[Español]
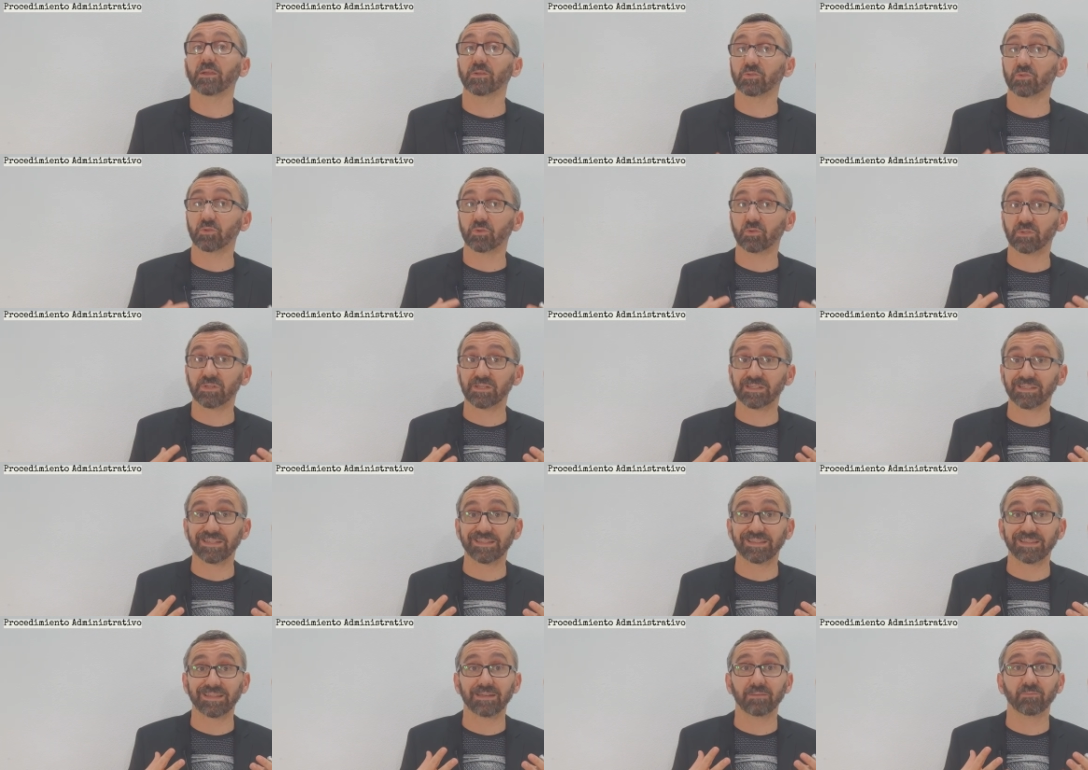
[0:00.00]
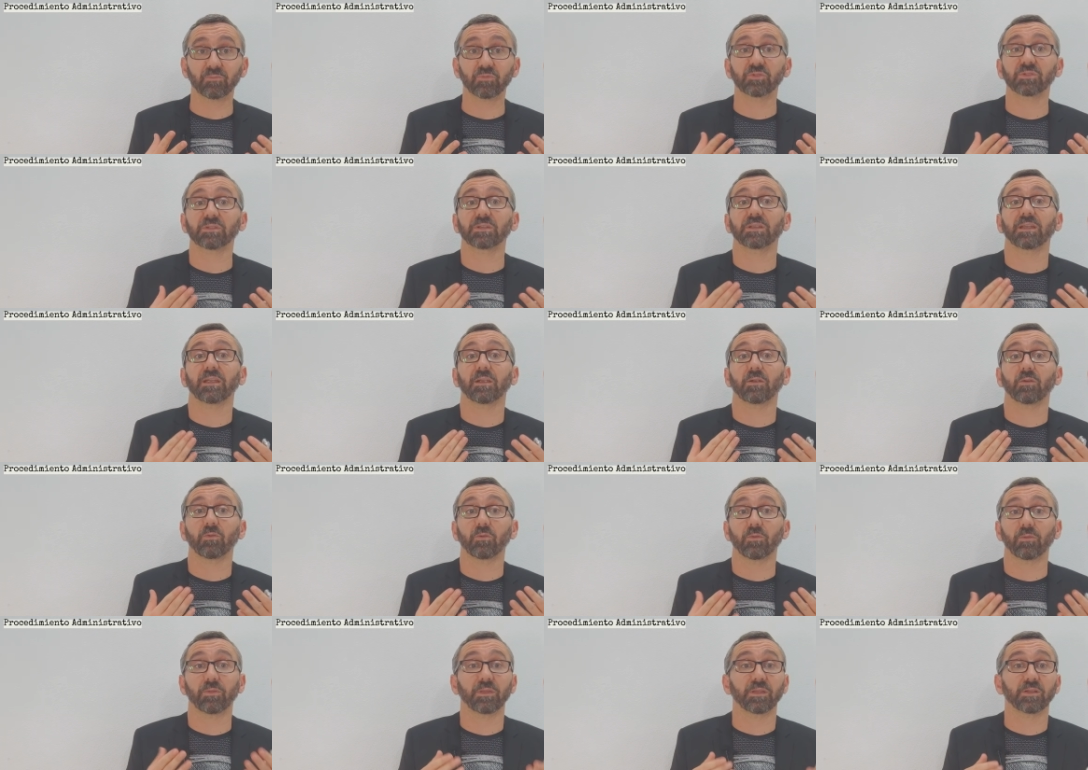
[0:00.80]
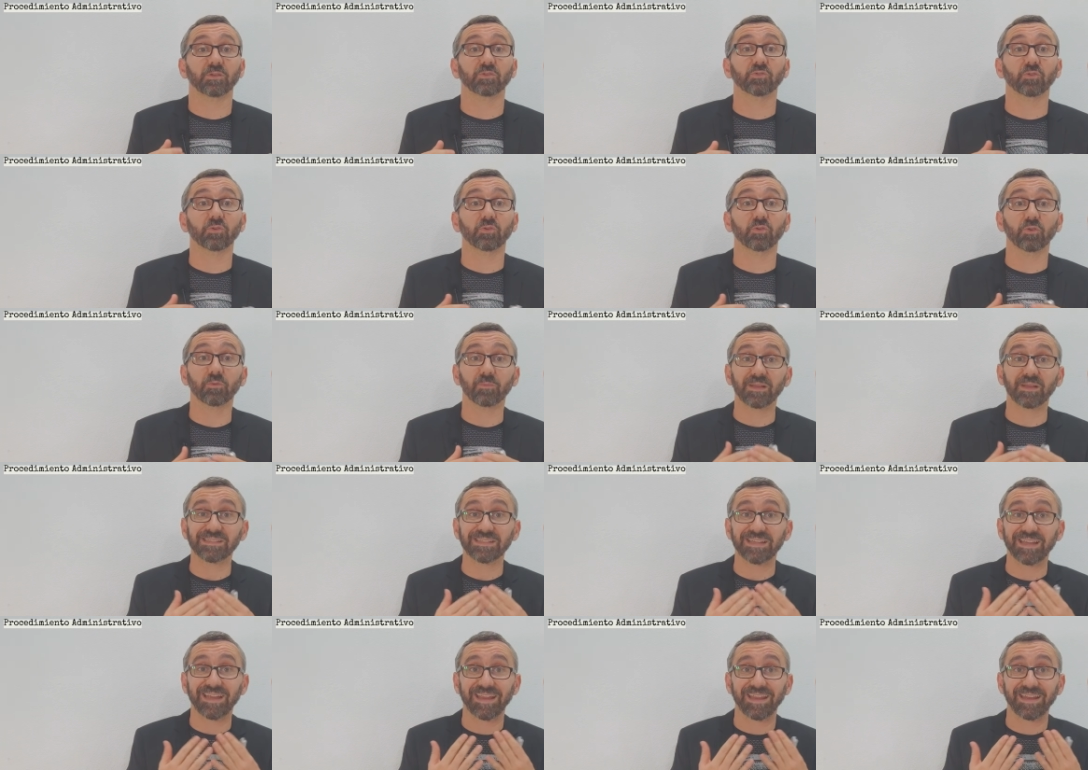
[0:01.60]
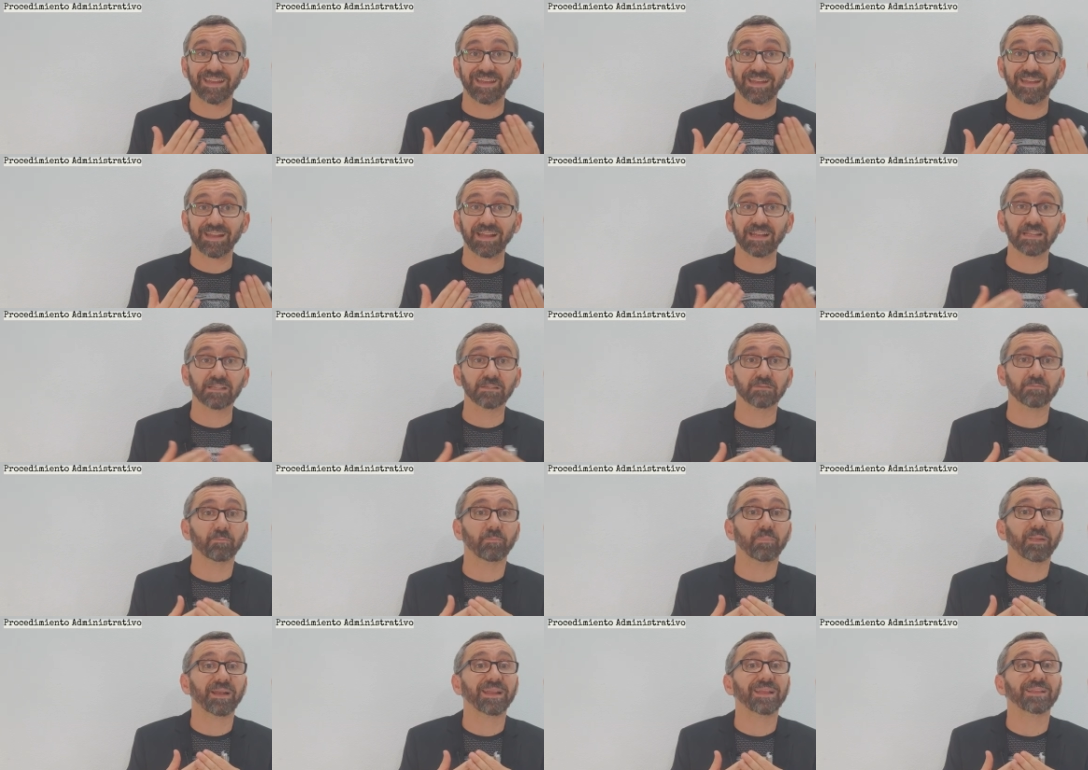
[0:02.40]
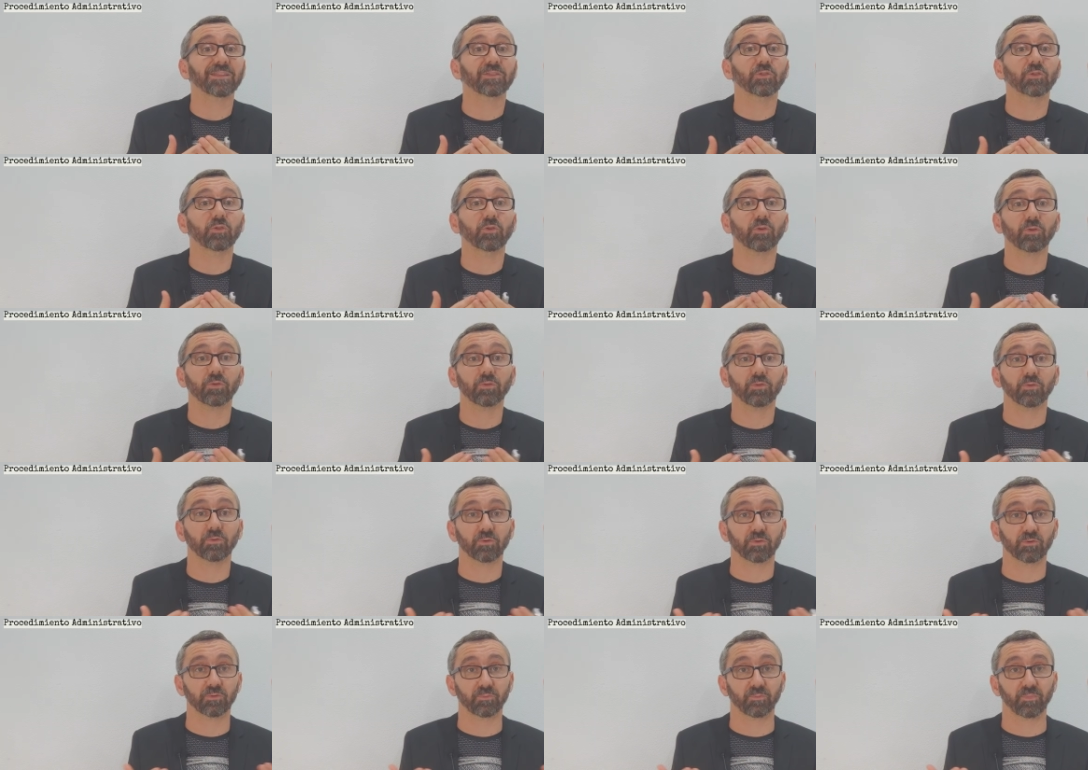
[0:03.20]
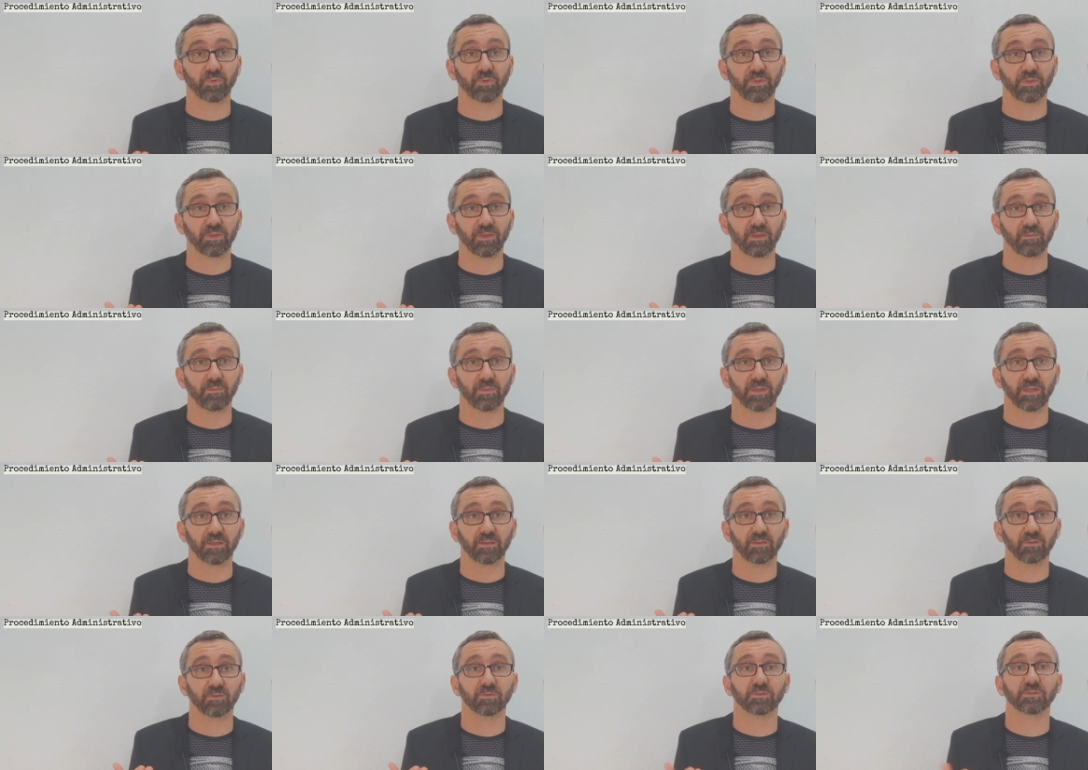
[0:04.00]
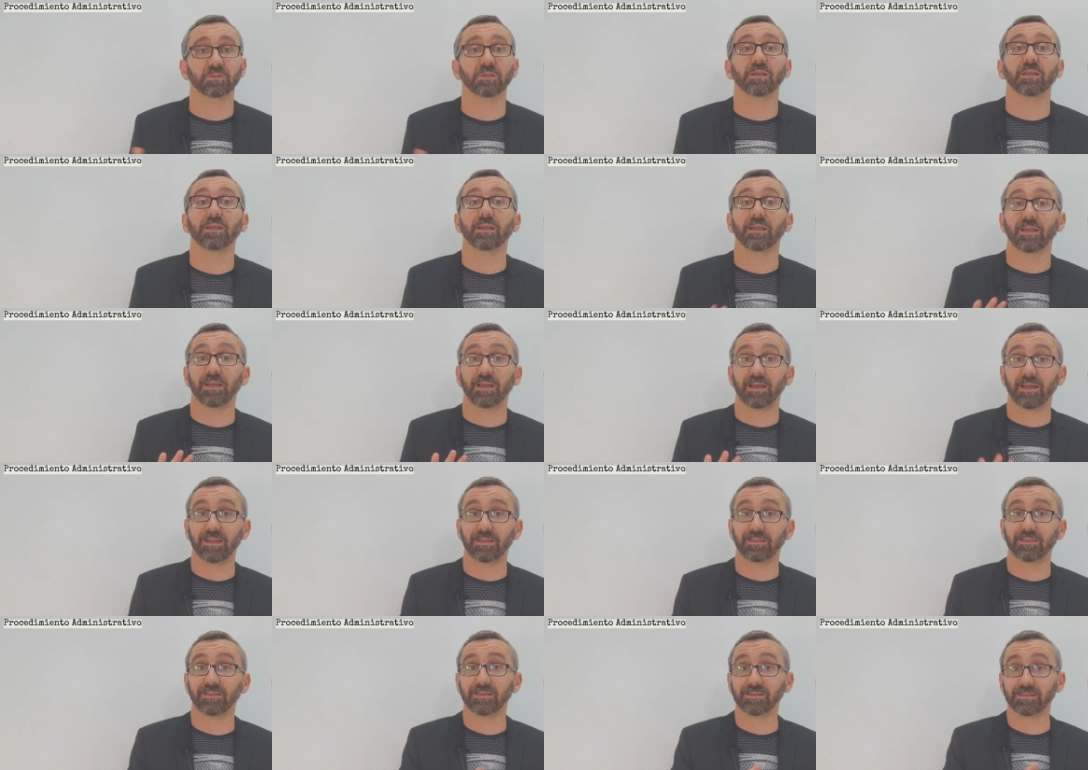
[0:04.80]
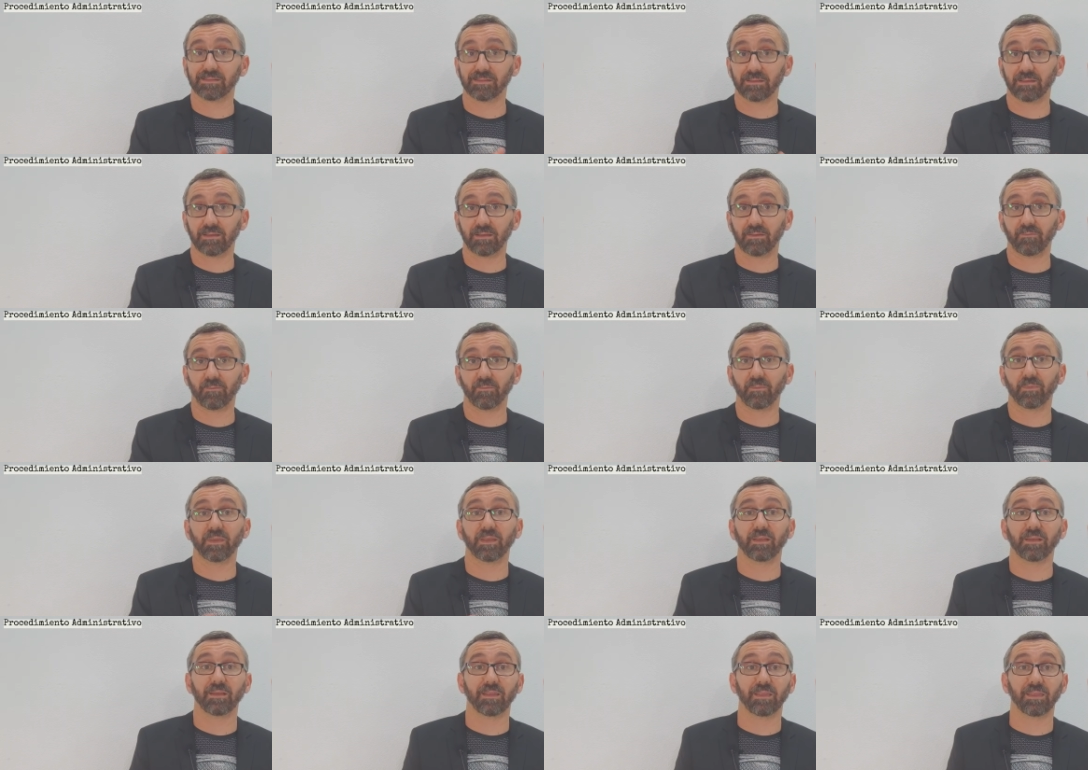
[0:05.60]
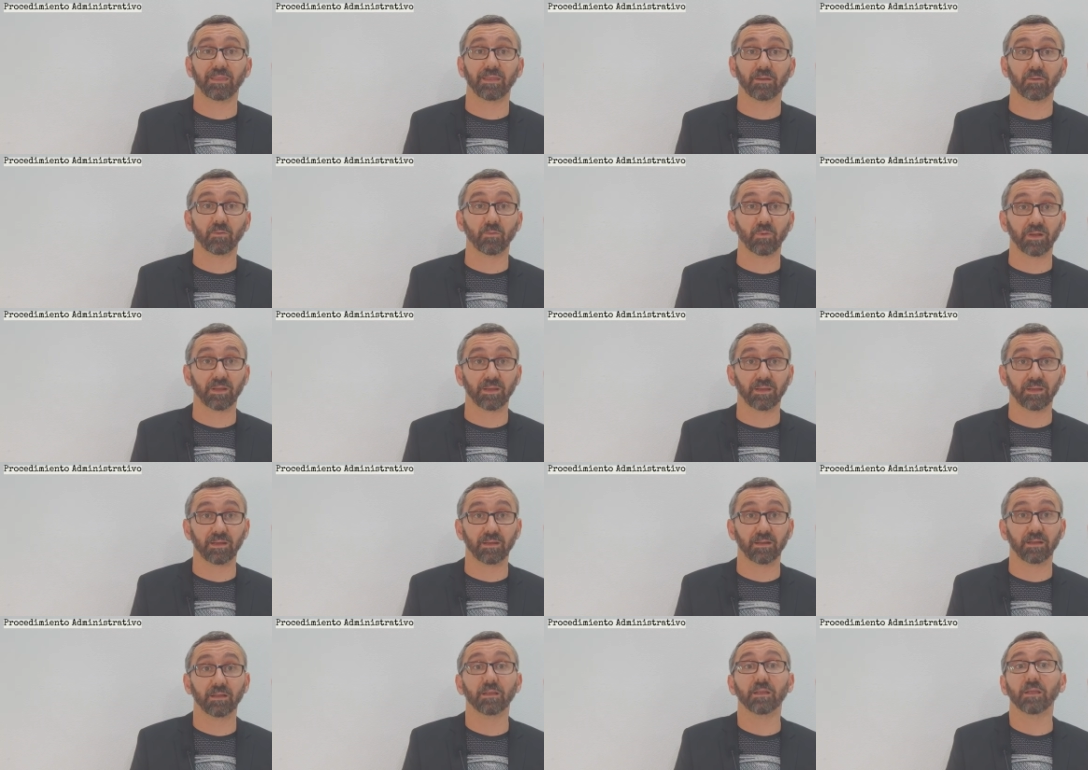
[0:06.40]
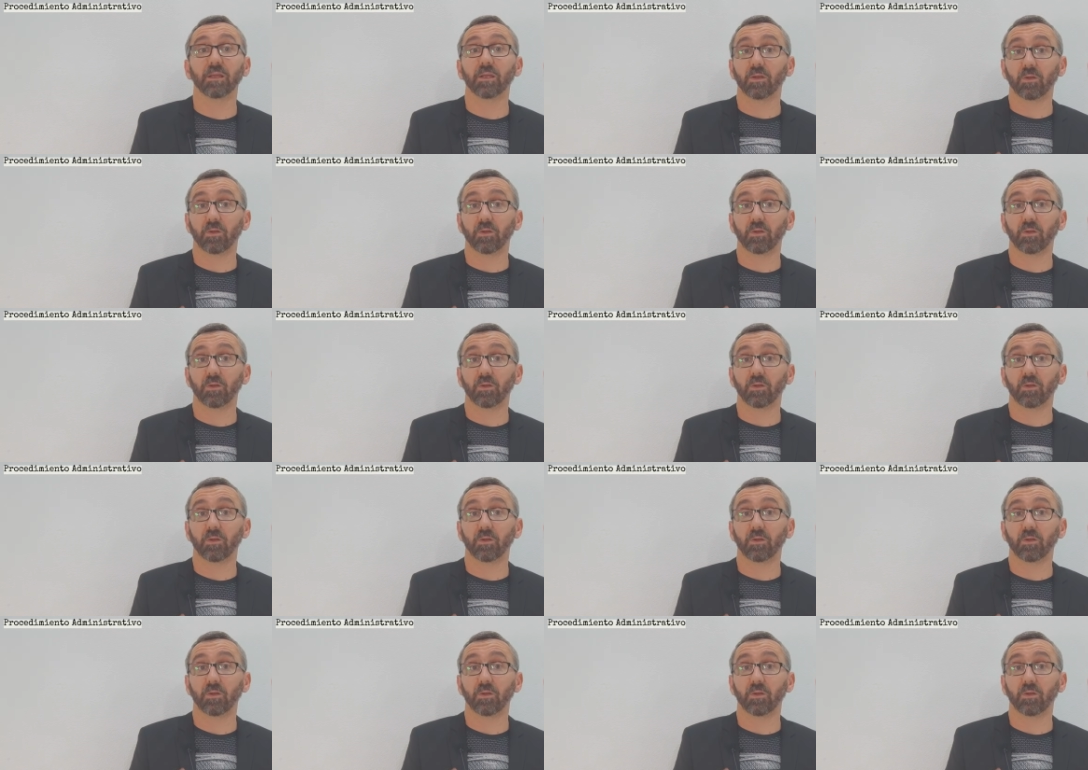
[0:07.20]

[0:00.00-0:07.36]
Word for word: Son cosas que tenemos que conocer. Son normas generales para todos los procedimientos, antes de, iniciar cualquiera.